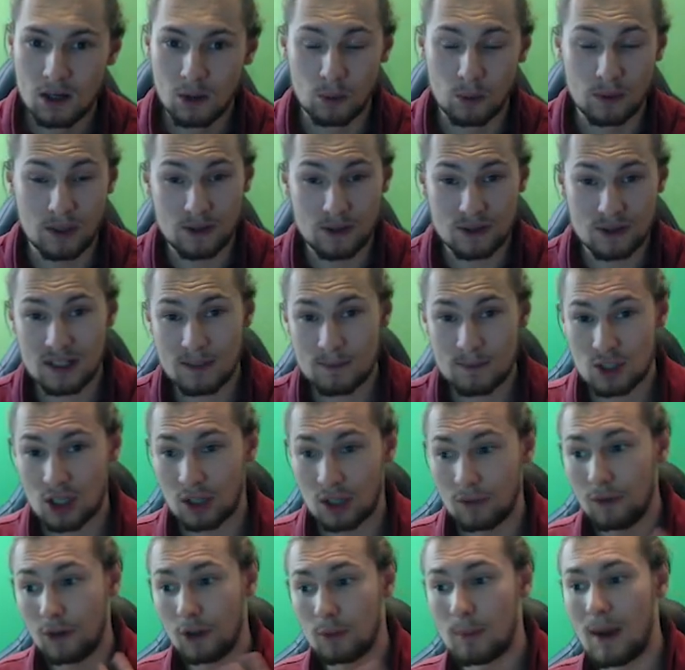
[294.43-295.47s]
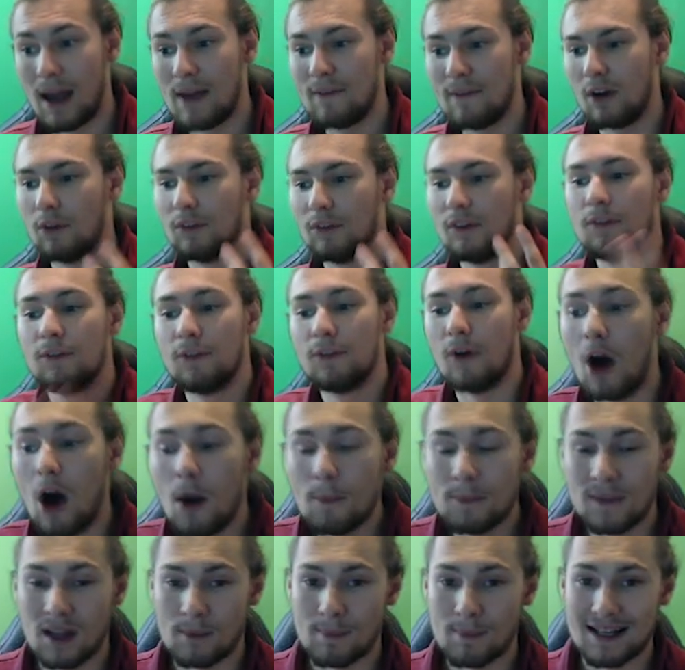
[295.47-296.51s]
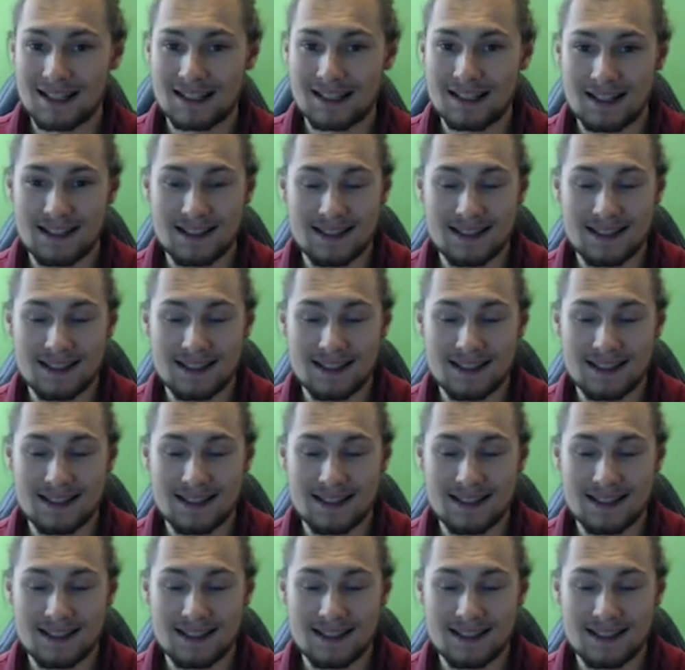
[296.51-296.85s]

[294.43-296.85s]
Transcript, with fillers: Und außerdem schauen wir doch mal einfach auf die Form der Maske.